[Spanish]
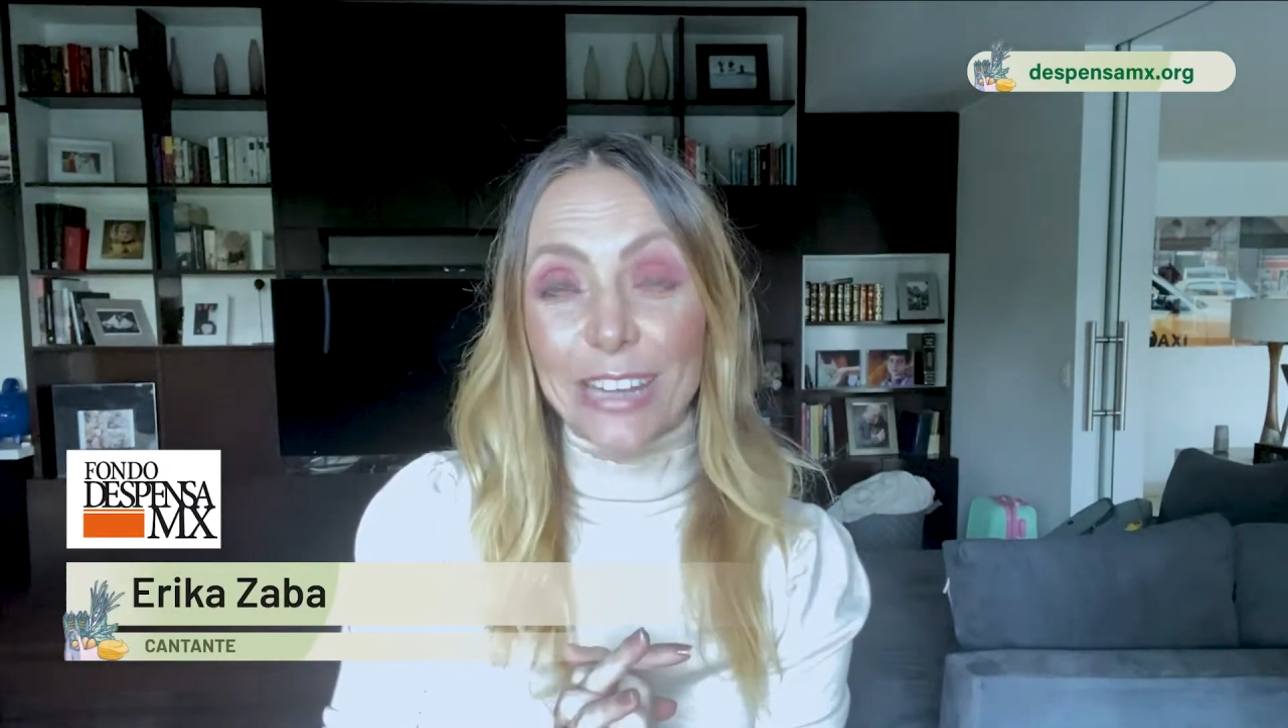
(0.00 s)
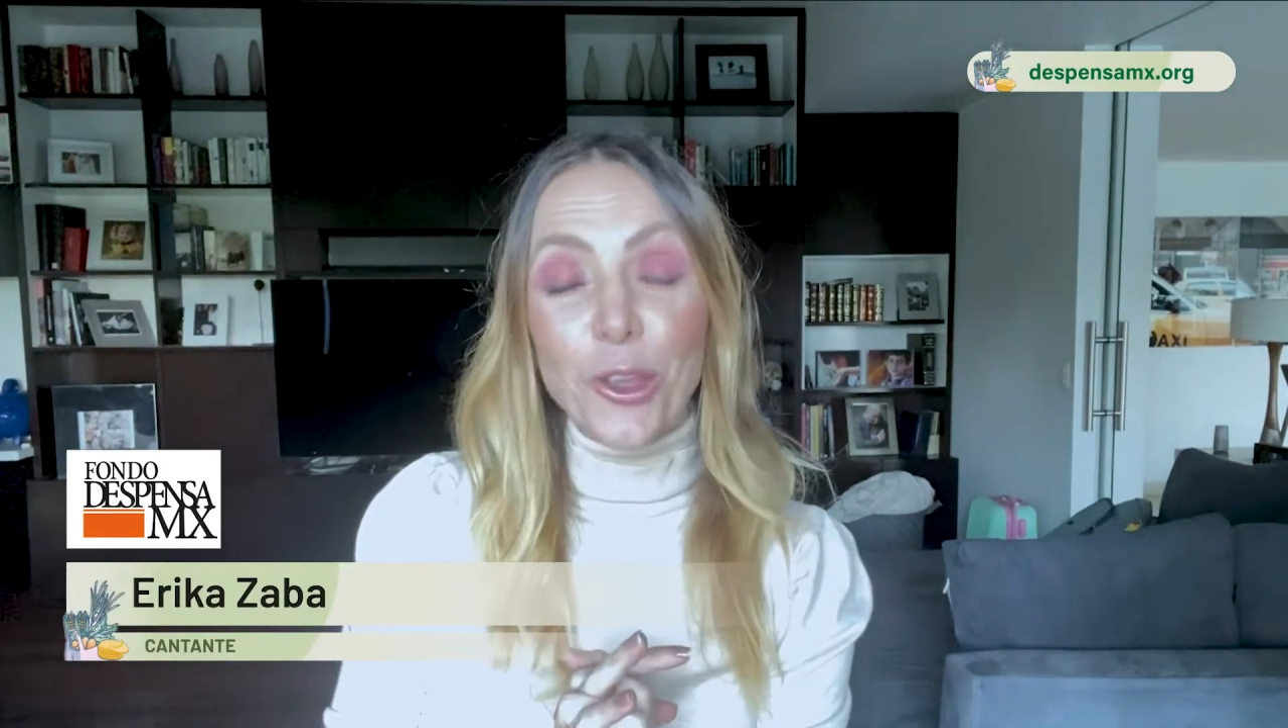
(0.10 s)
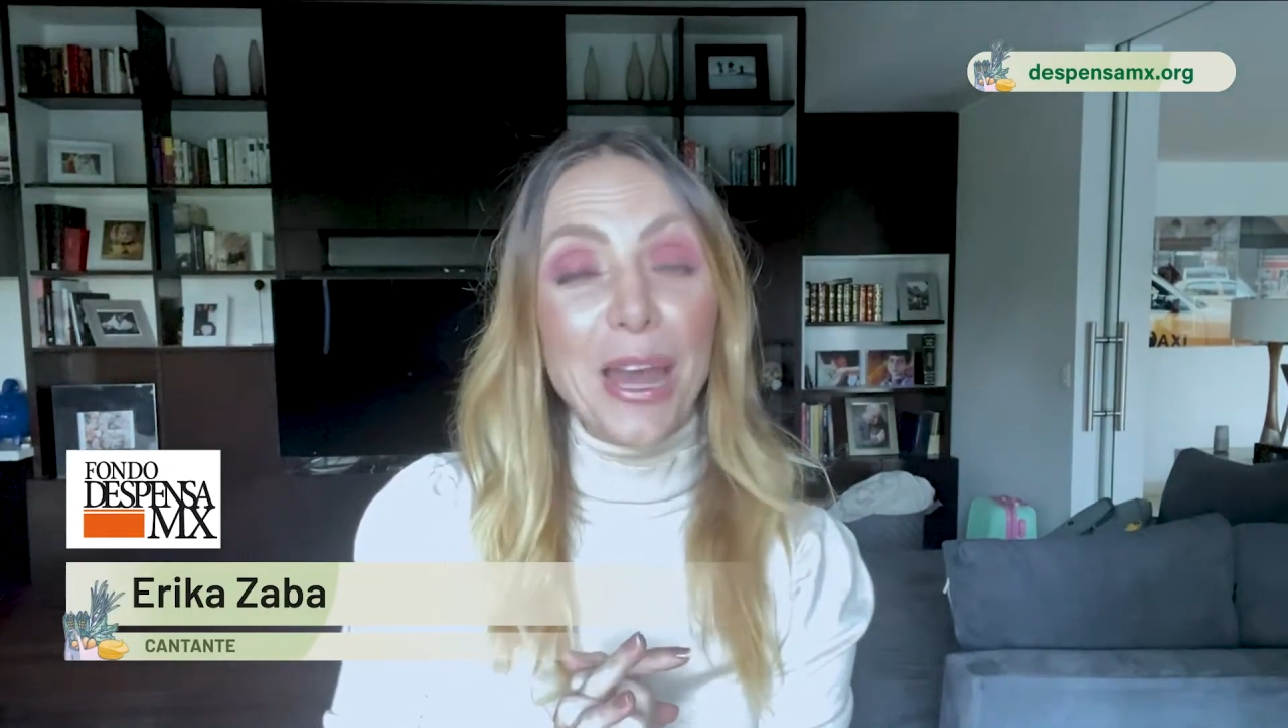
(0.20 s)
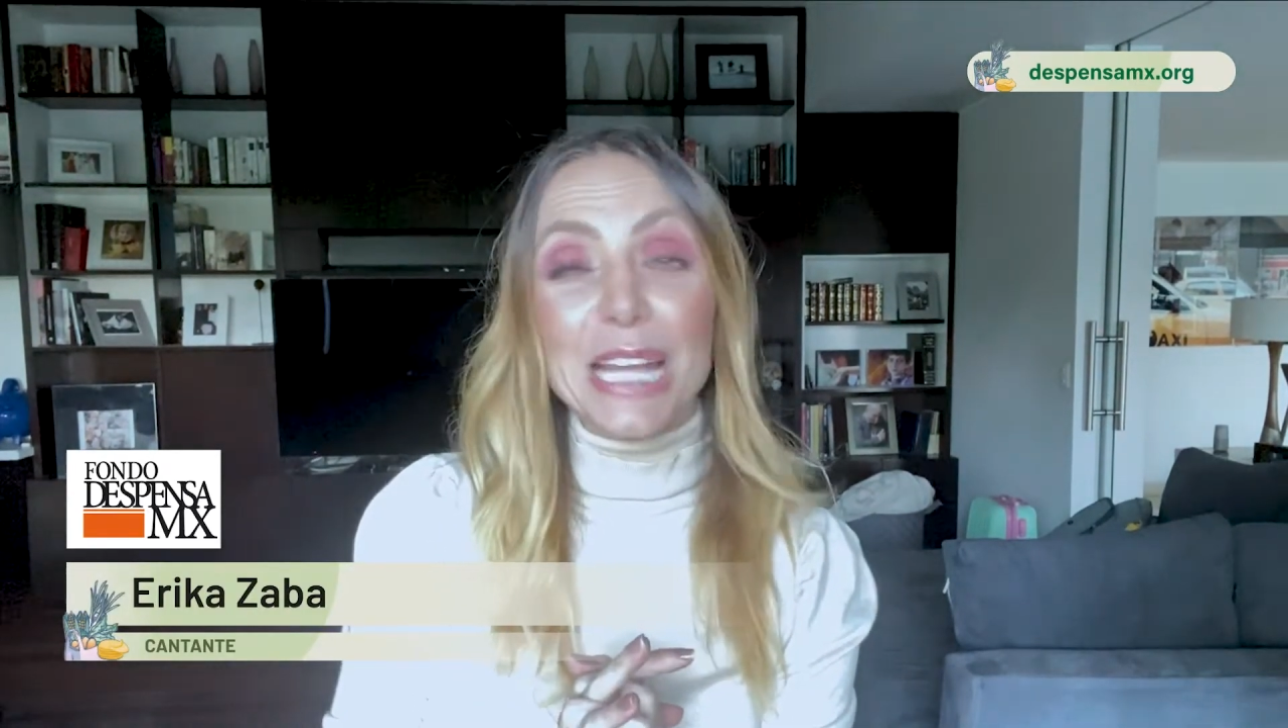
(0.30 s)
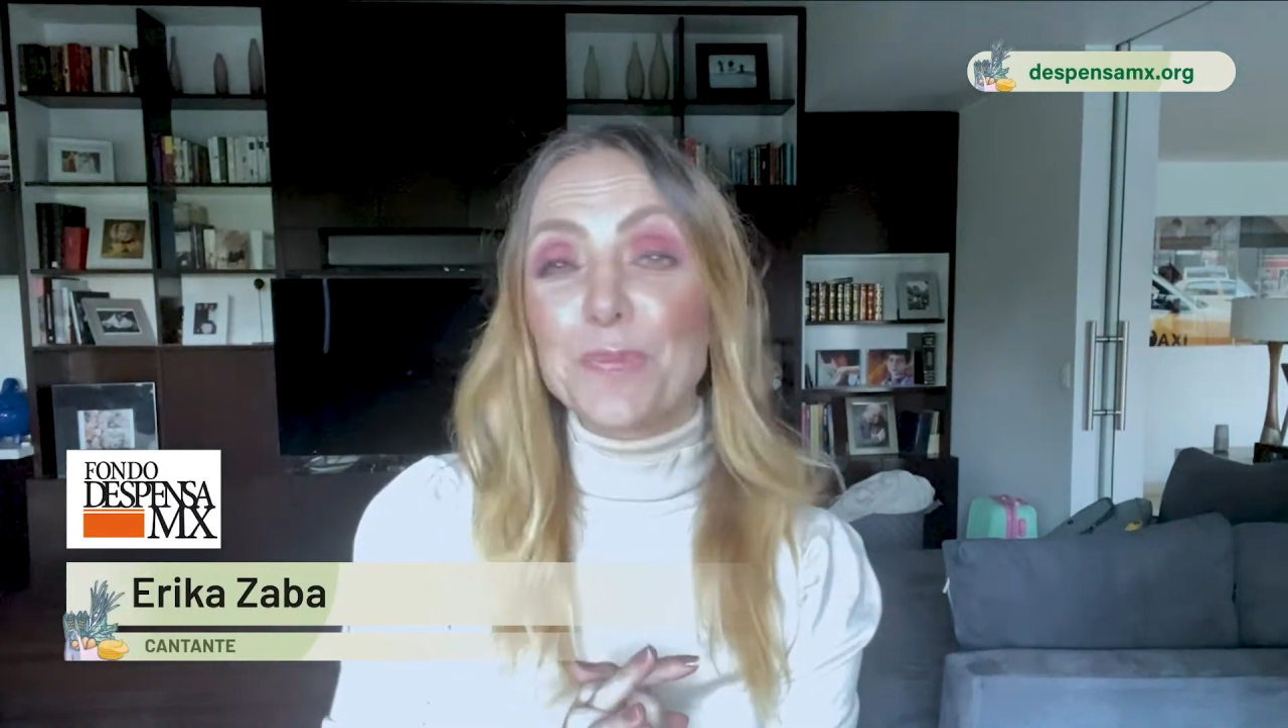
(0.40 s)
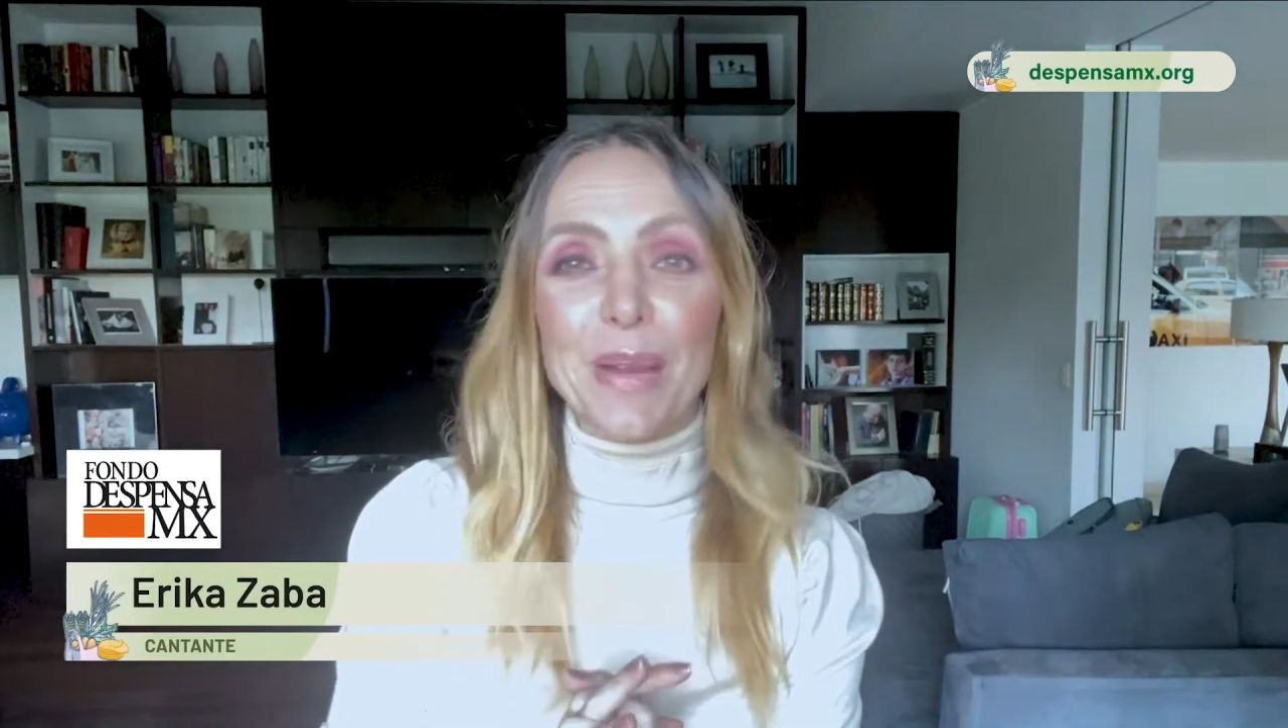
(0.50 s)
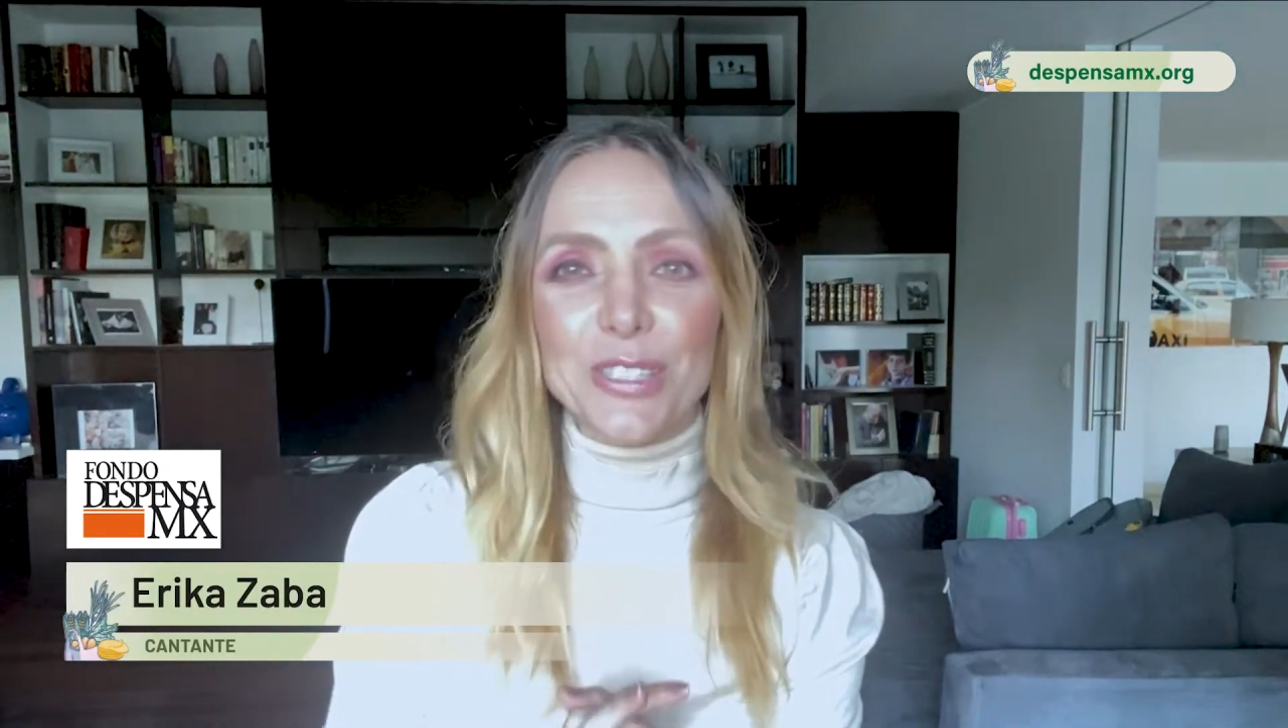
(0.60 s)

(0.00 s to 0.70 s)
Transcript: y a todas las